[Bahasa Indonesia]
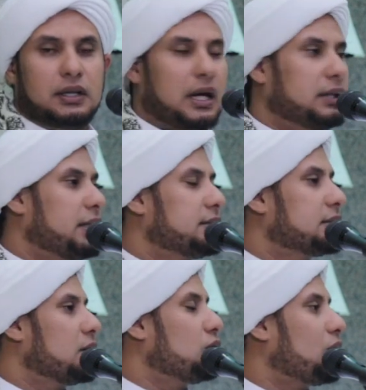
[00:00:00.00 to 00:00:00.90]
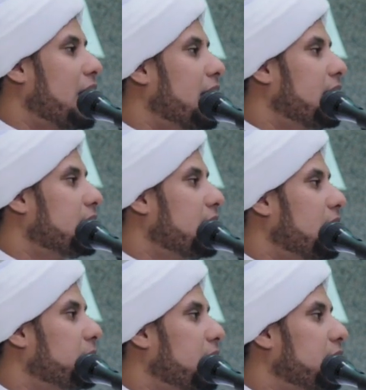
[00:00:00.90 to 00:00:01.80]
atas kekurangan
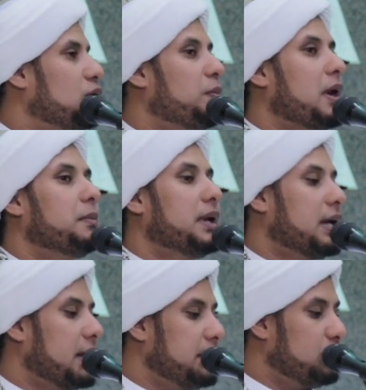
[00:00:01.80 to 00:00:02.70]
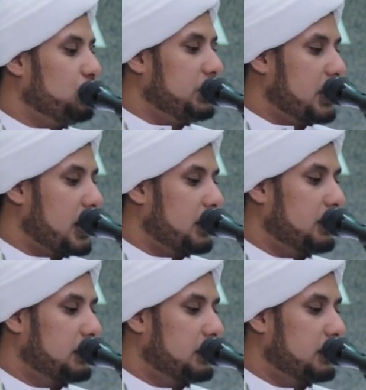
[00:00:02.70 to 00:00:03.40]
dalam kehidupan mereka di dunia.